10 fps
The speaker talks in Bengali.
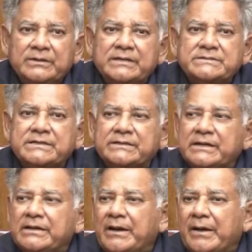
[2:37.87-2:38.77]

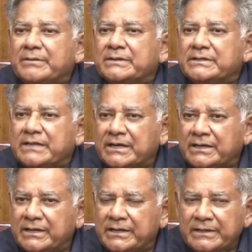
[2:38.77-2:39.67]
ডিস্ট্রিক্টে আমাদের যেখানে